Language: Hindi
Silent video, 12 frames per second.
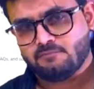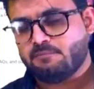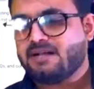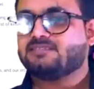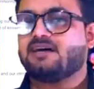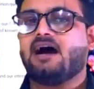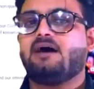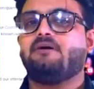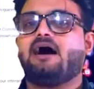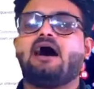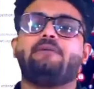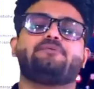बस
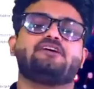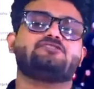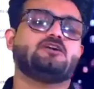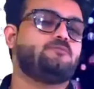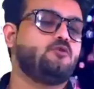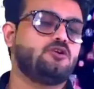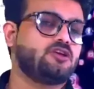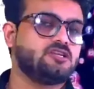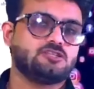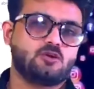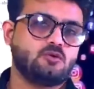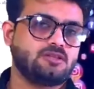अब आपके सपोर्ट की
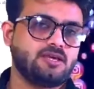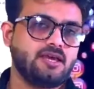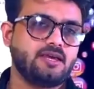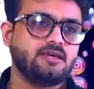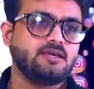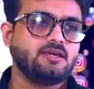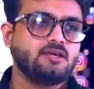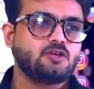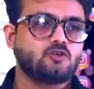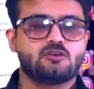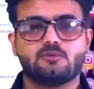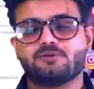ज़रूरत है
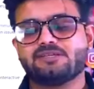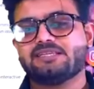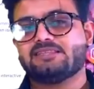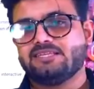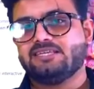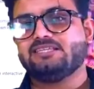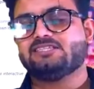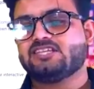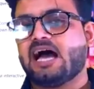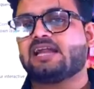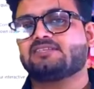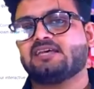क्योंकि पिछले तीन
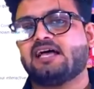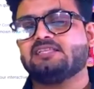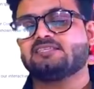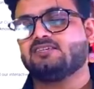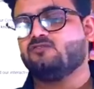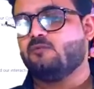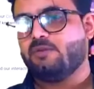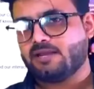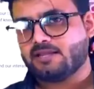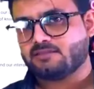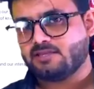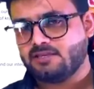चार साल की वो
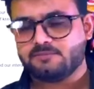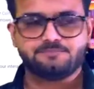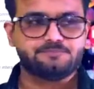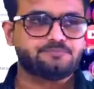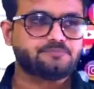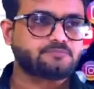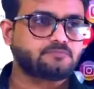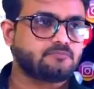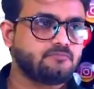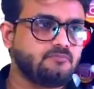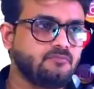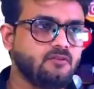मेहनत थी
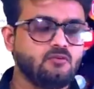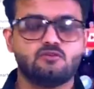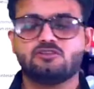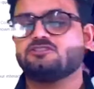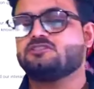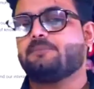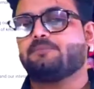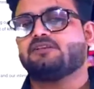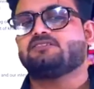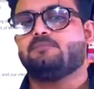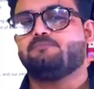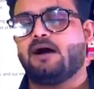वो सब के
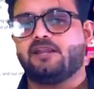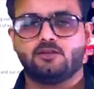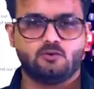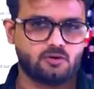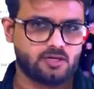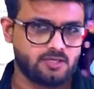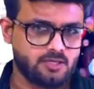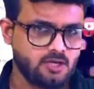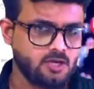सब पानी हो गई